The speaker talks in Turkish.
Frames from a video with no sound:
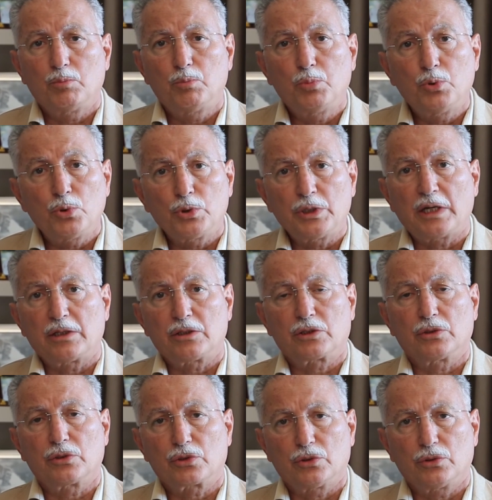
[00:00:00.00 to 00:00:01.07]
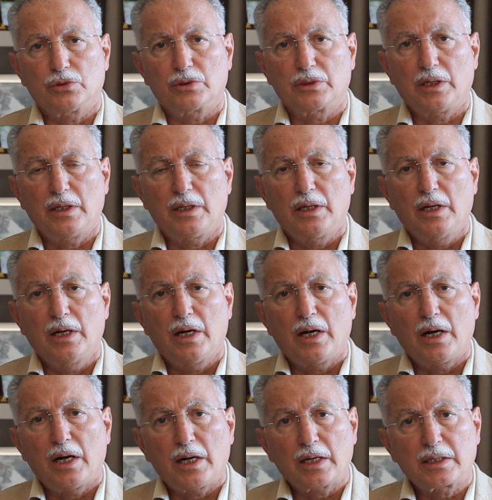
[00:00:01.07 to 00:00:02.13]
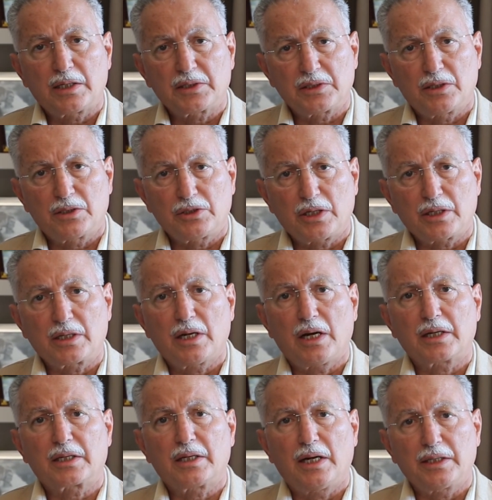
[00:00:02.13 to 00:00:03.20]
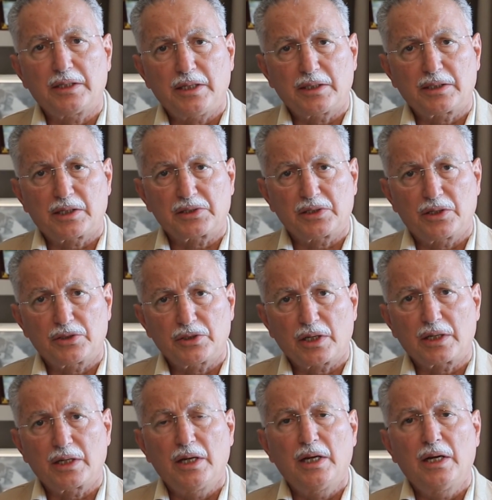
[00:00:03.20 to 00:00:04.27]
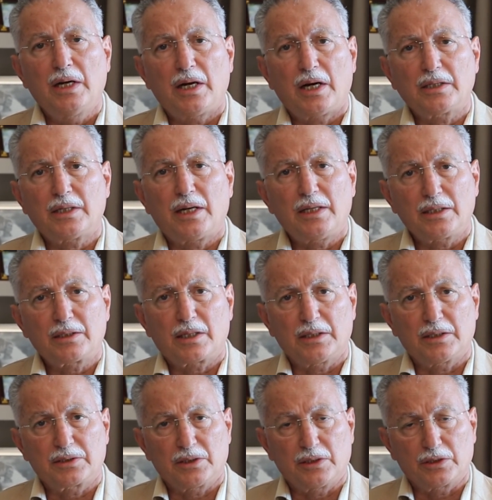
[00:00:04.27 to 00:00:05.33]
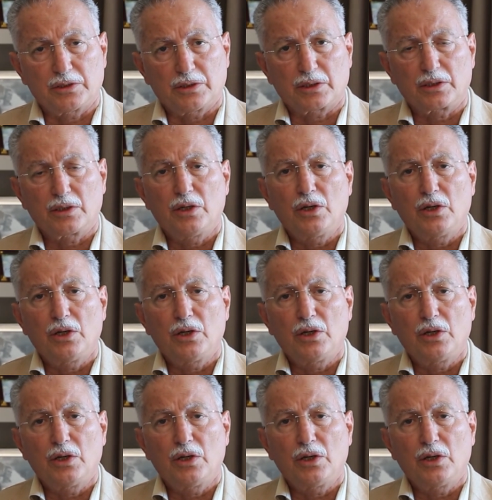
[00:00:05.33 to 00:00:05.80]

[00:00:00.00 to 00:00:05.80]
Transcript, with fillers: bu yarışın sonunda hak kazanacak, hakkaniyet kazanacak adalet kazanacak